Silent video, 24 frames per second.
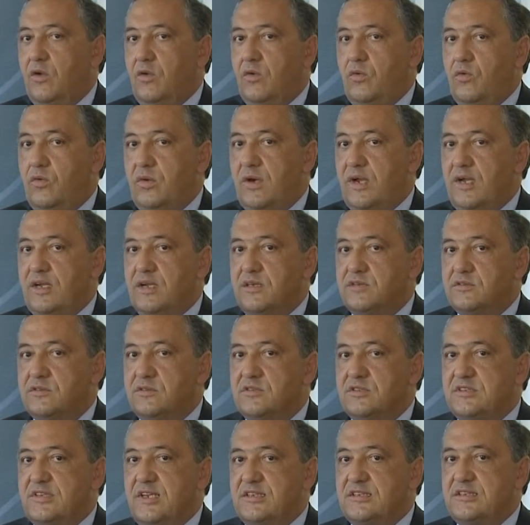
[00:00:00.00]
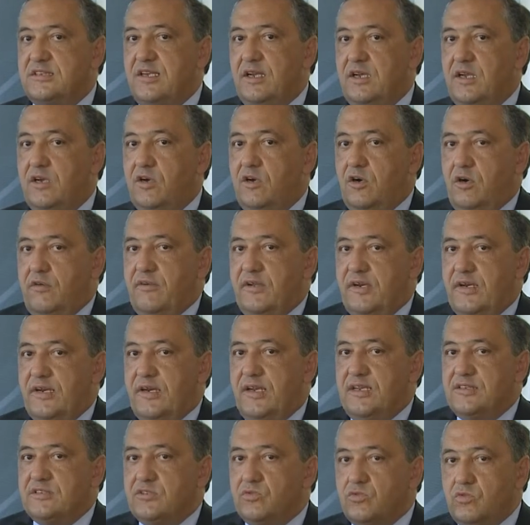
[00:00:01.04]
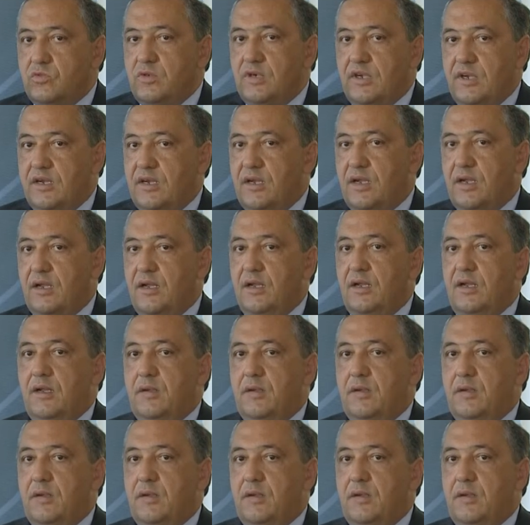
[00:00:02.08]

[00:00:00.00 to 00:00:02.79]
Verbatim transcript: una sostanziale governance unica